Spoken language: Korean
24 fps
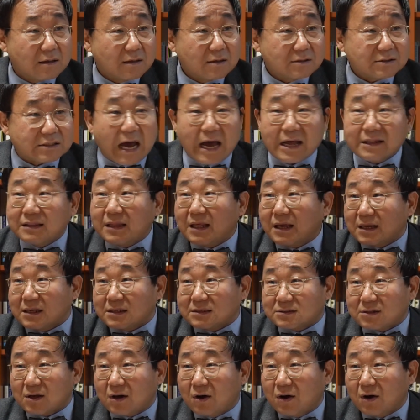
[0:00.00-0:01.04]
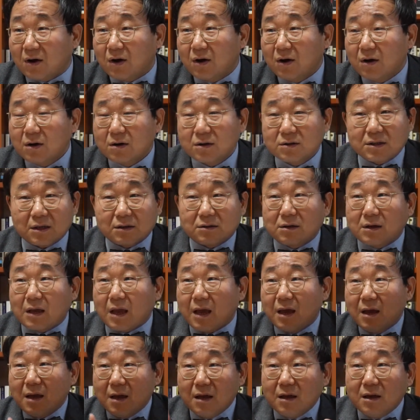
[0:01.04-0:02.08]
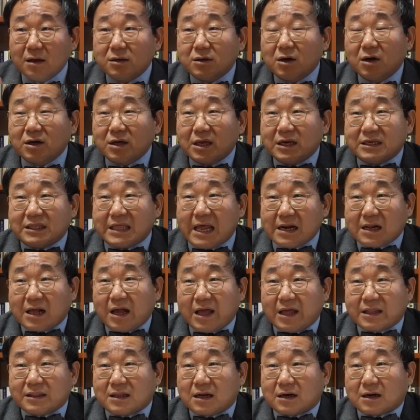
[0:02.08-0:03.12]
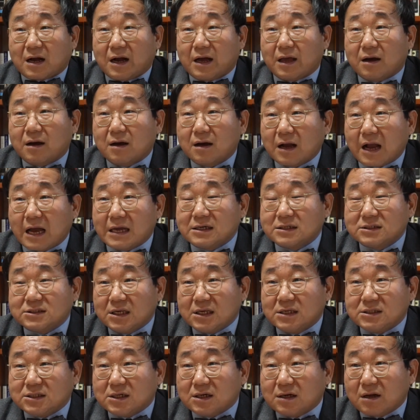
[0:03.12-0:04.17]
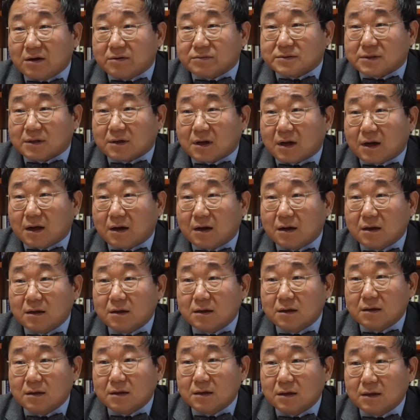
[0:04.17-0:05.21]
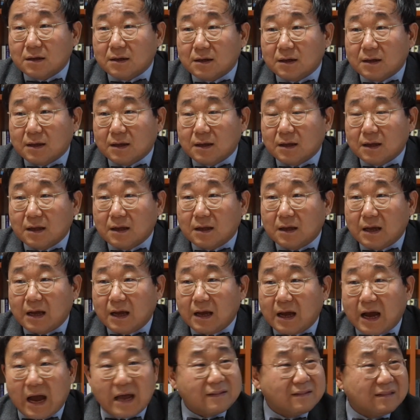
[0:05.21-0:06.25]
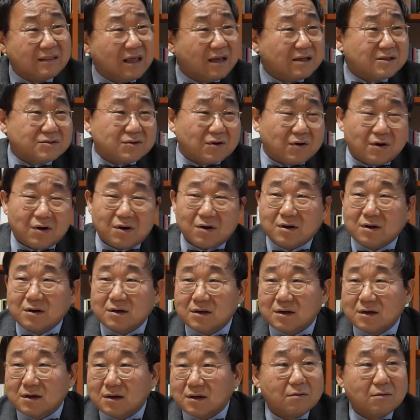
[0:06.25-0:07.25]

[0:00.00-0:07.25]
자한당에서. 네. 근데 그게 연결이 될까요 안 될까요? 가능성이 있을까 없을까요? 연결이 세 가지 다 잘안 안 되죠. 네.